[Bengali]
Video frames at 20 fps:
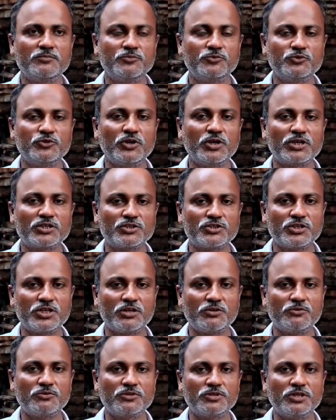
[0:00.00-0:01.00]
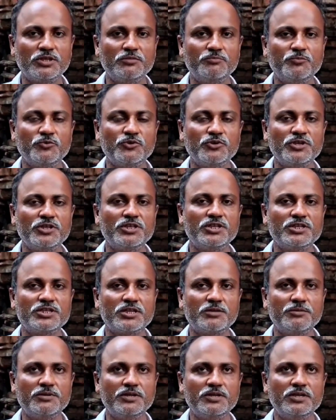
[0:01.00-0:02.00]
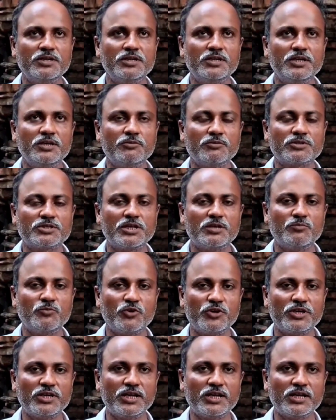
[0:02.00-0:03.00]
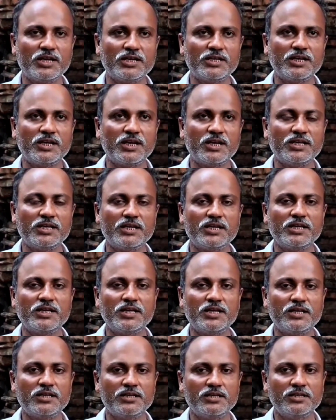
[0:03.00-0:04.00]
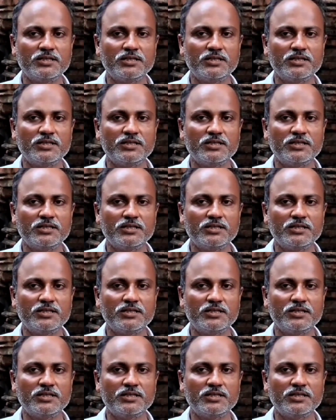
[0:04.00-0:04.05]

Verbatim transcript: পুজো অর্চনা করতেন পণ্ডিত হিসাবে এবং সেই ময়নার রাজারাই এখানে